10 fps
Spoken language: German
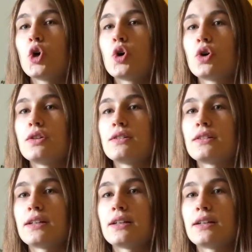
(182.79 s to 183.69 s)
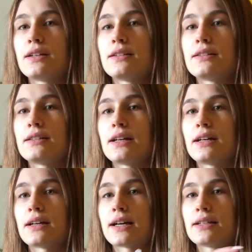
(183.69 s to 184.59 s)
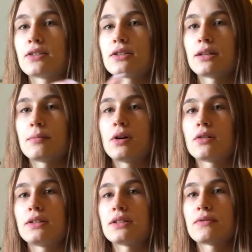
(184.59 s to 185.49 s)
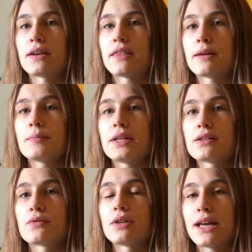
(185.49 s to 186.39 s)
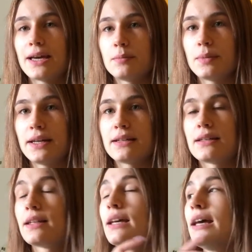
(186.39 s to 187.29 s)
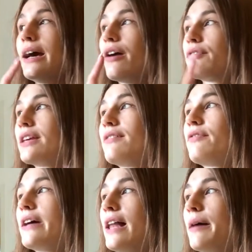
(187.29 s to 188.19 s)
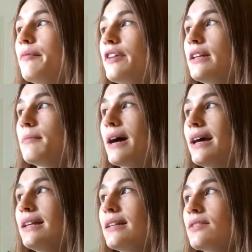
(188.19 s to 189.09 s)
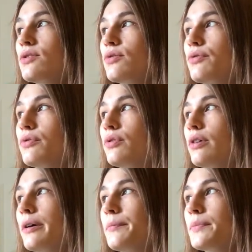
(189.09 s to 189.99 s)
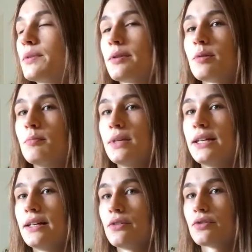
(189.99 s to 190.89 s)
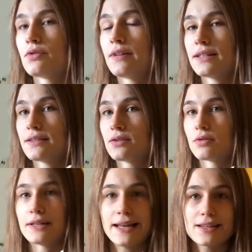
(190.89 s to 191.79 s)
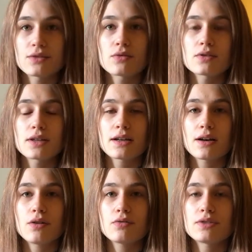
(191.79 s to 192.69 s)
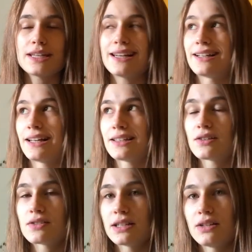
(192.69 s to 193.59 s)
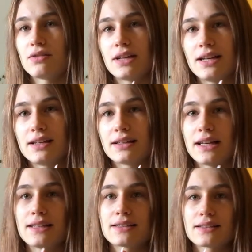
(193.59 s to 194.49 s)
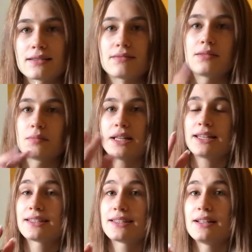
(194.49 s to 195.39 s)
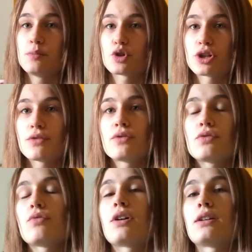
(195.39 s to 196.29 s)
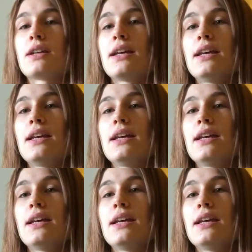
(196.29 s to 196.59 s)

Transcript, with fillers: Und äh, da kann ich euch eben auch die zwei Thumbnails von einblenden. Auf jeden Fall haben wir in dem einen so für zum Beispiel Mehl und sowas so Glasdosen gekauft, die alle gleich aussehen und alle gleich im gleichen Stil beschriftet wurden.